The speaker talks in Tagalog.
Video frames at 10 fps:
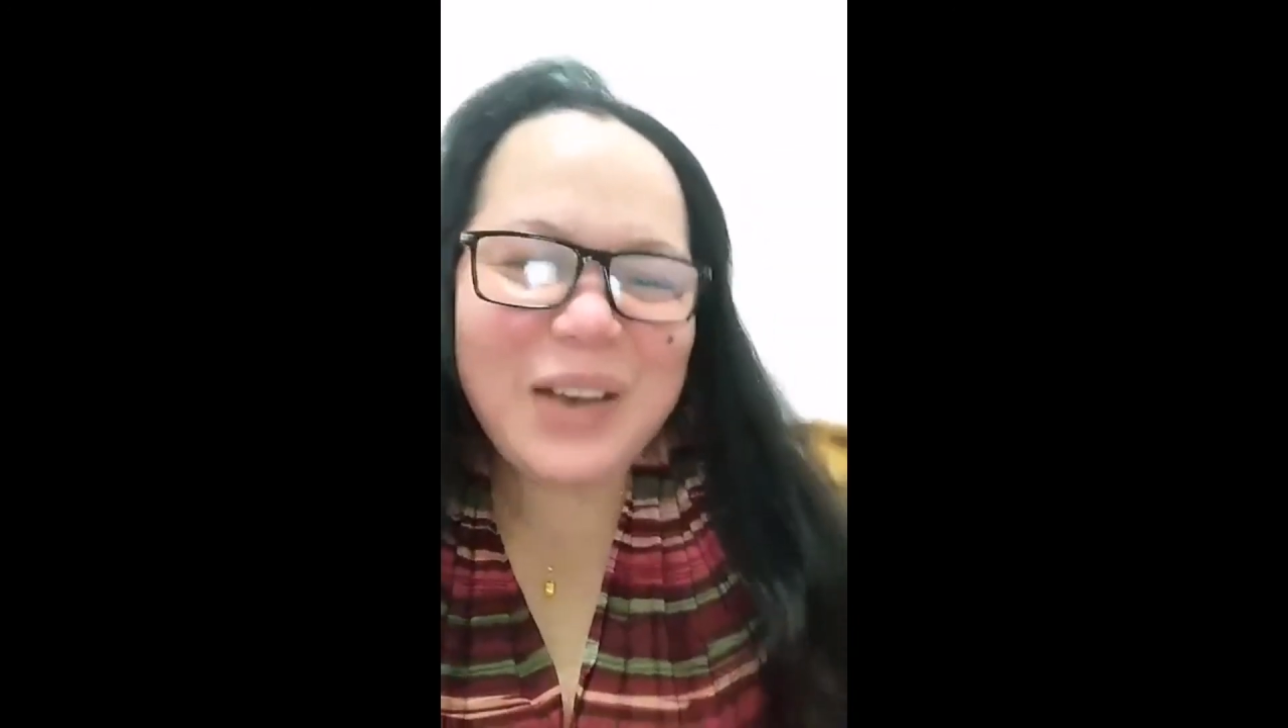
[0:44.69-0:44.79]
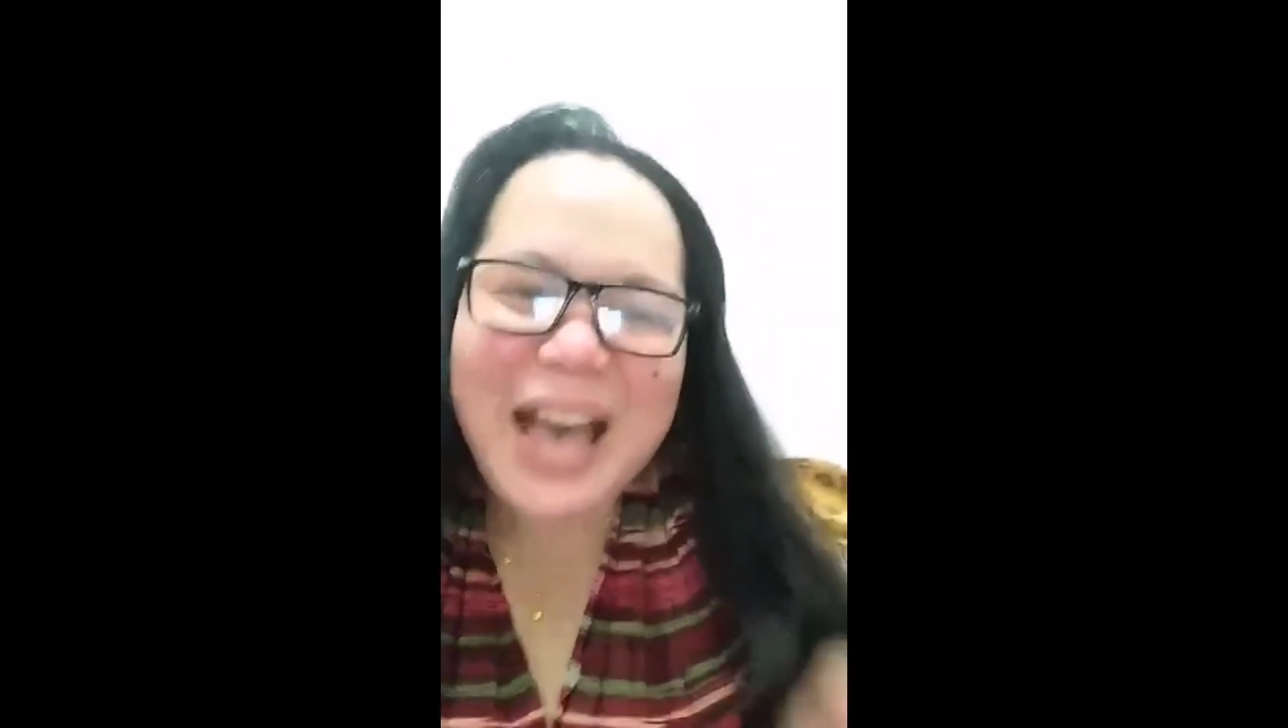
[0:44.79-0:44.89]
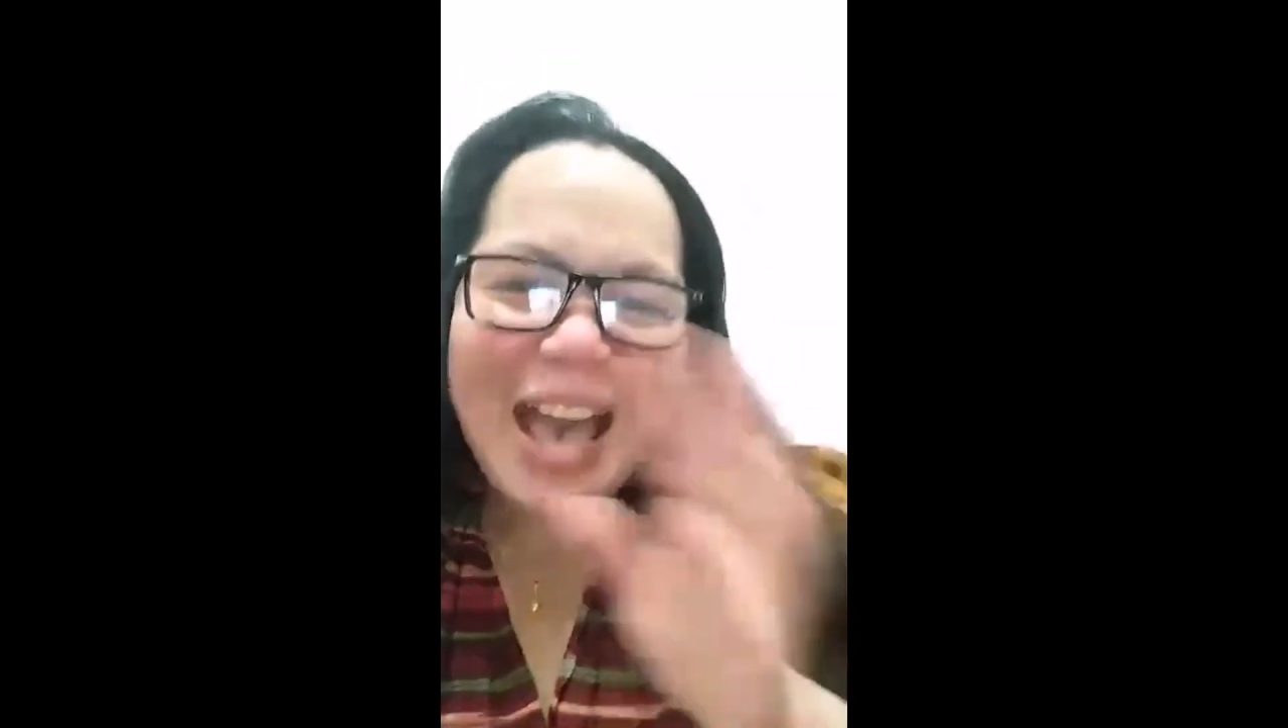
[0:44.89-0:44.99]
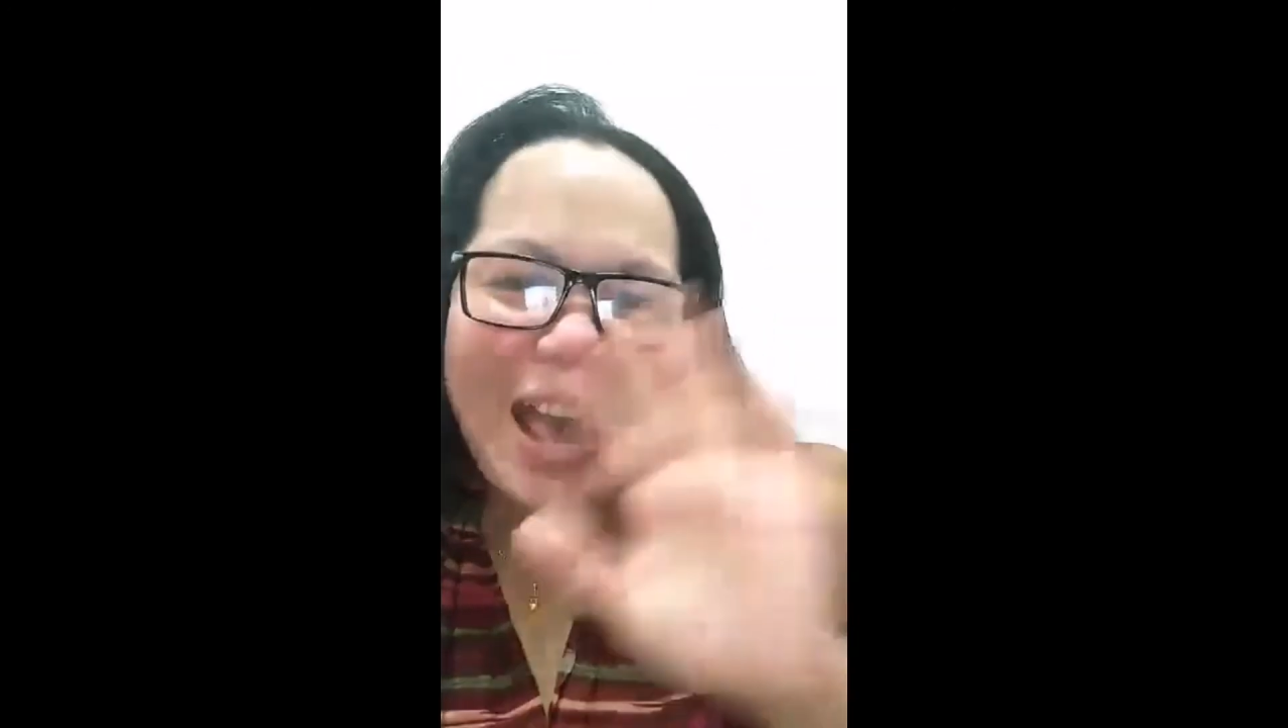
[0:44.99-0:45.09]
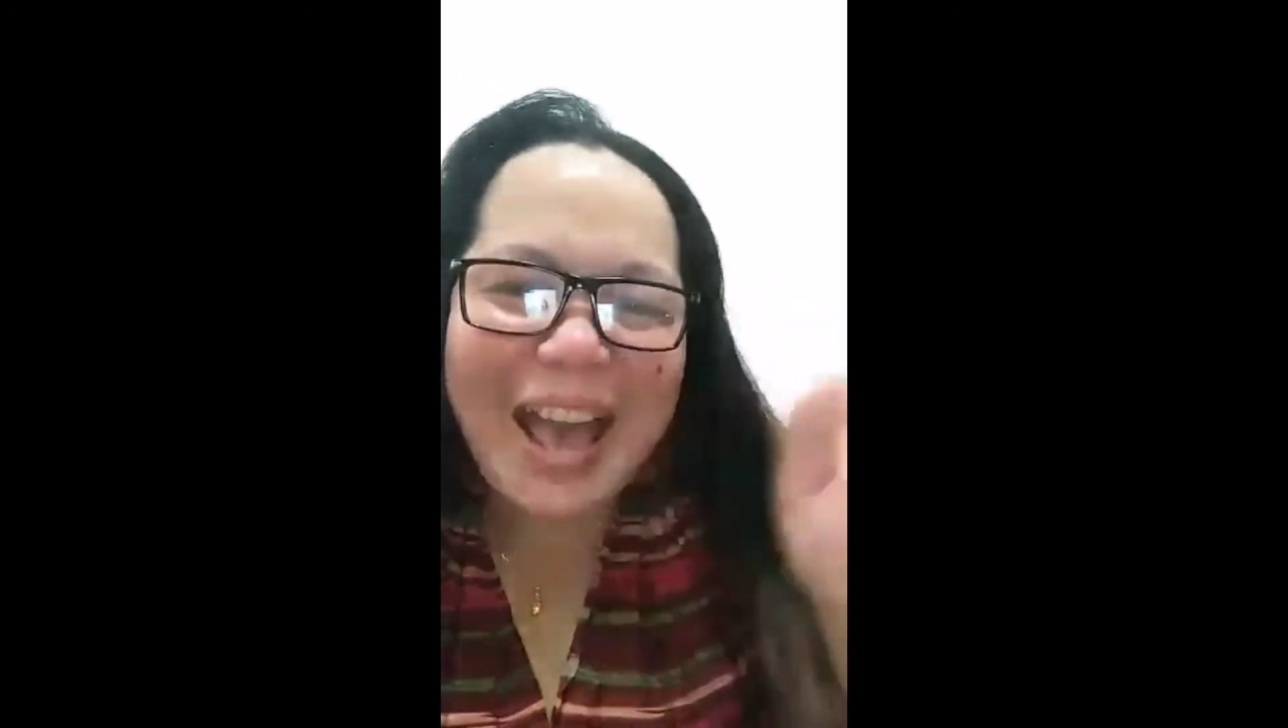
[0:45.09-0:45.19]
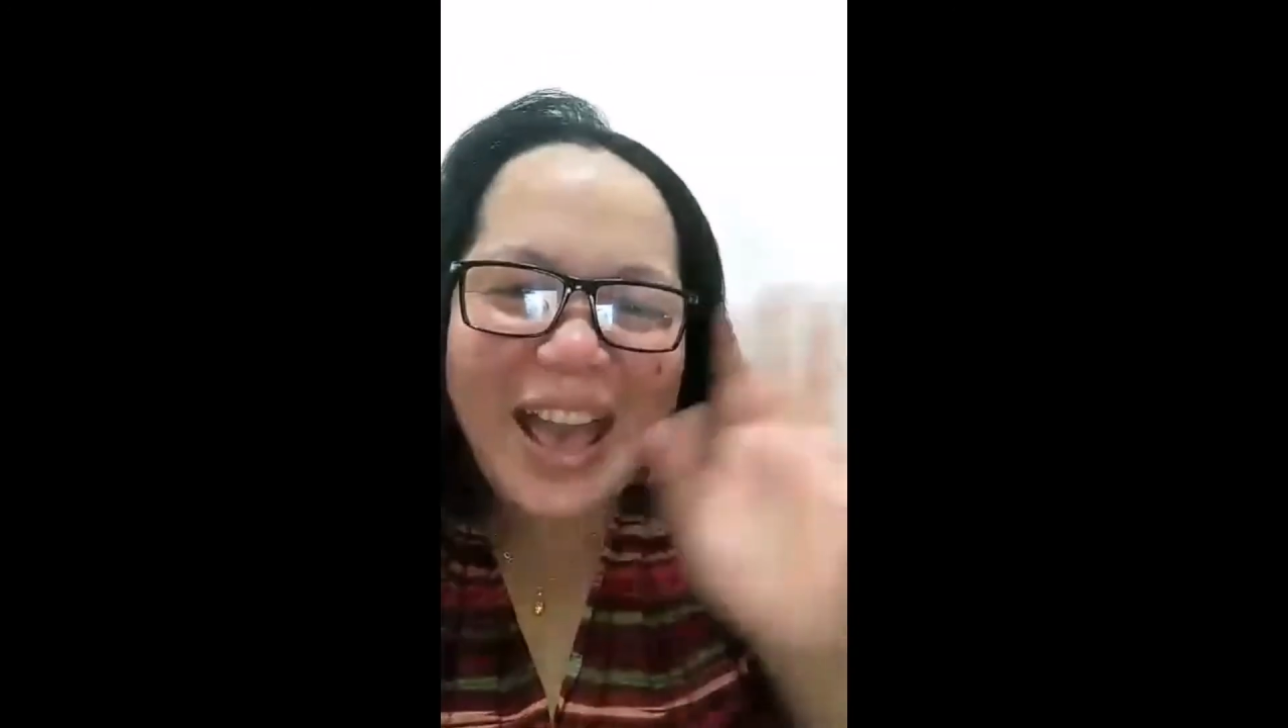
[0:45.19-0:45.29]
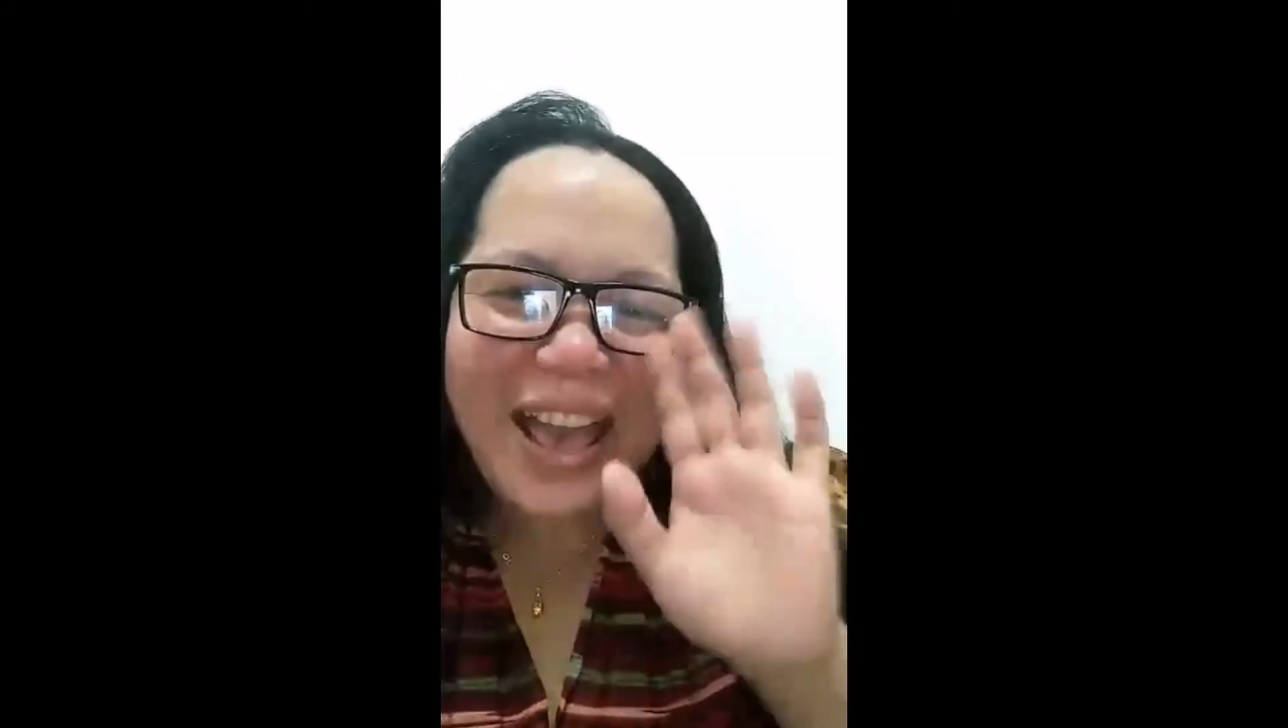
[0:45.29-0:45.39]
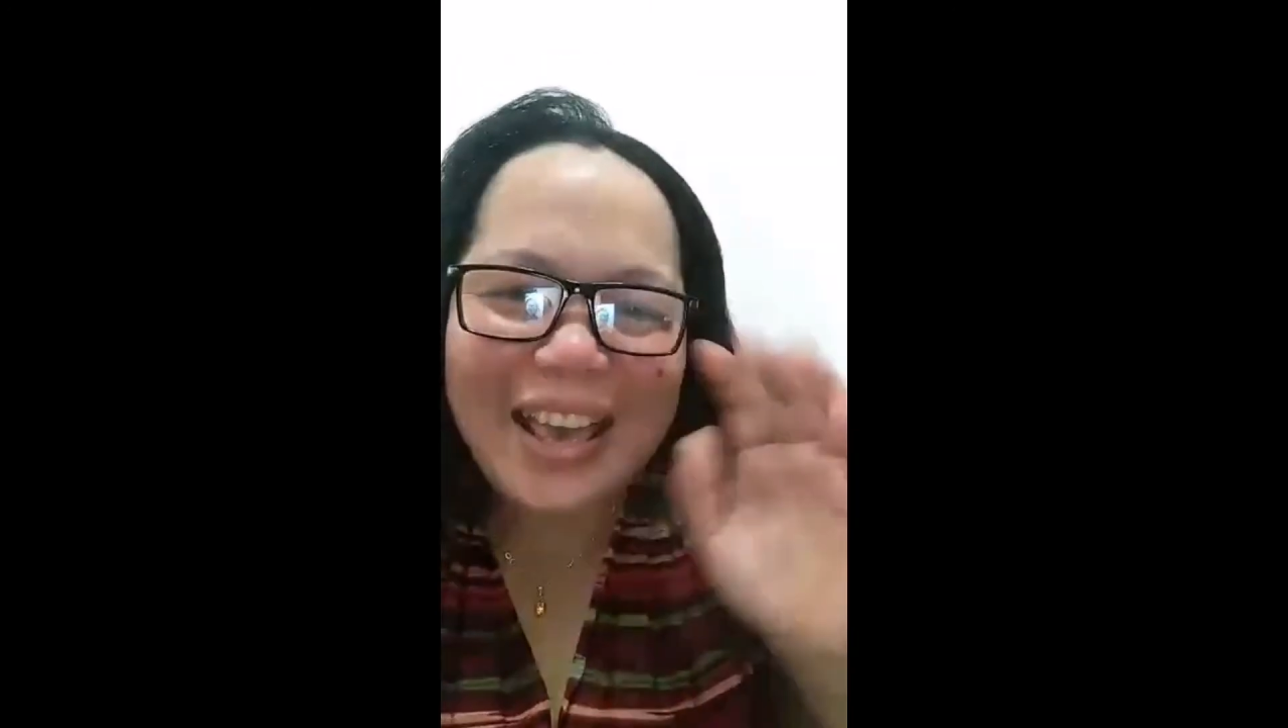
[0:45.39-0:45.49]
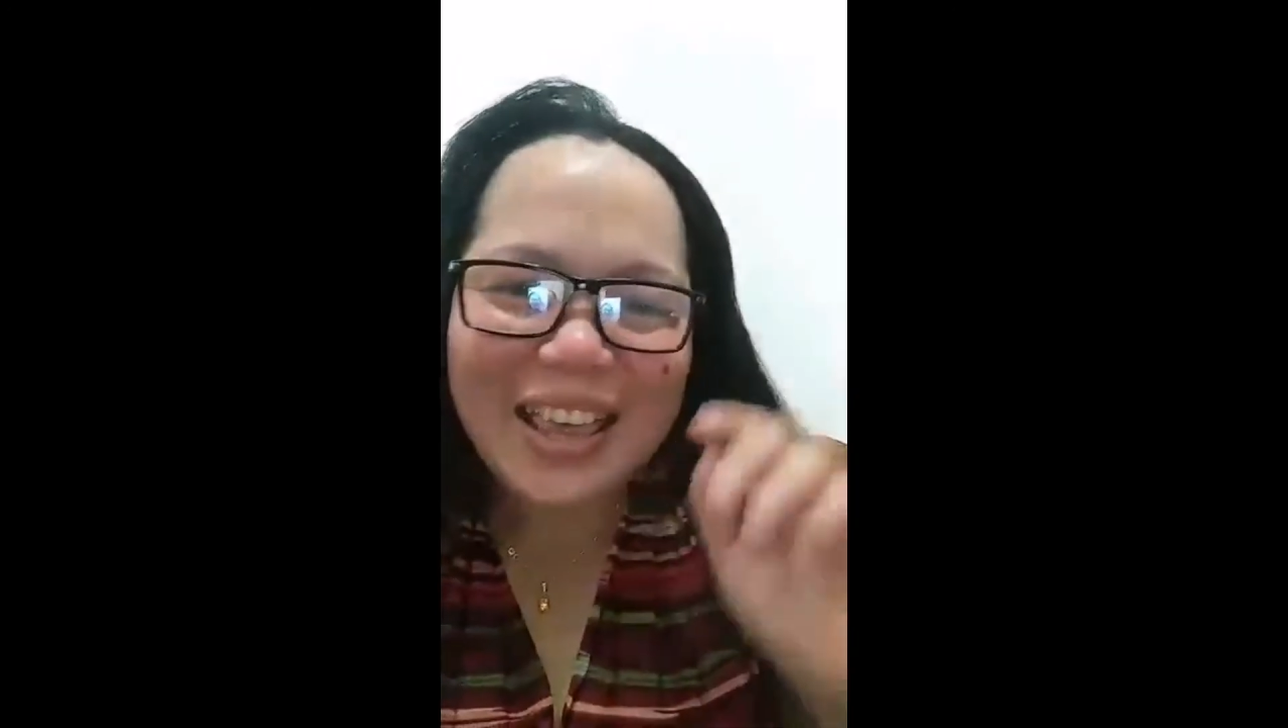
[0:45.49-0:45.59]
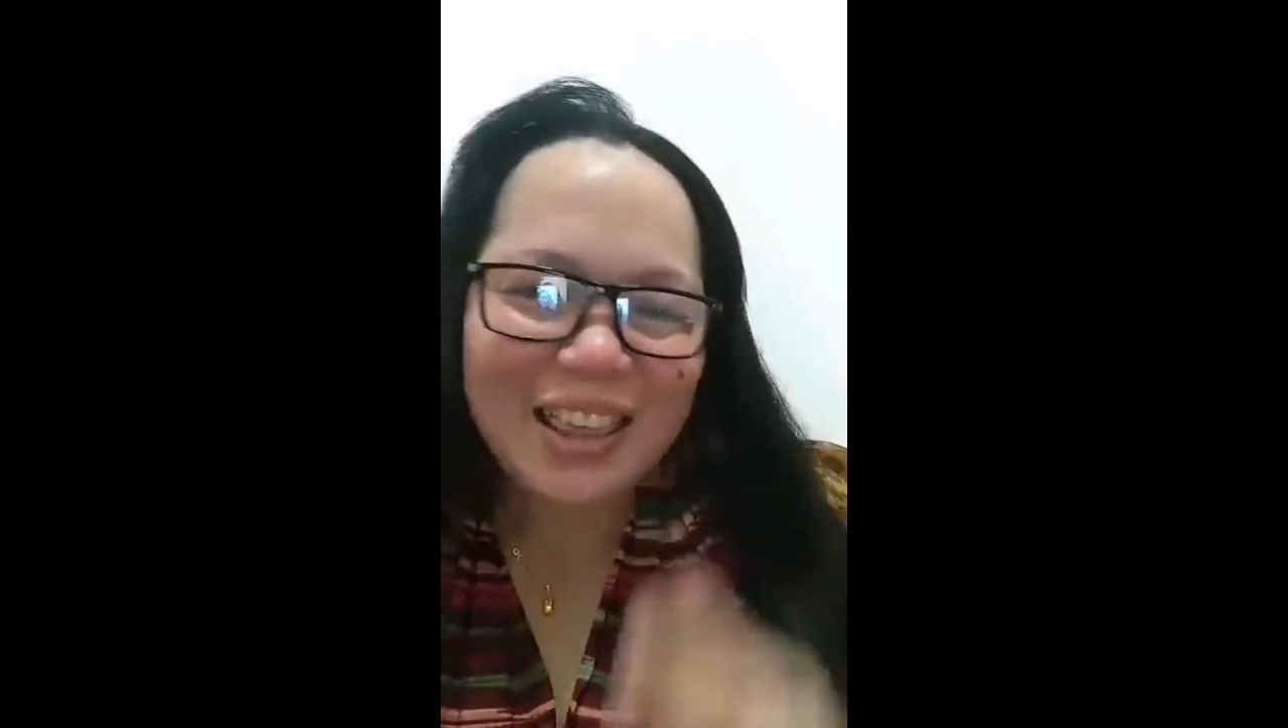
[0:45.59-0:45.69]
bye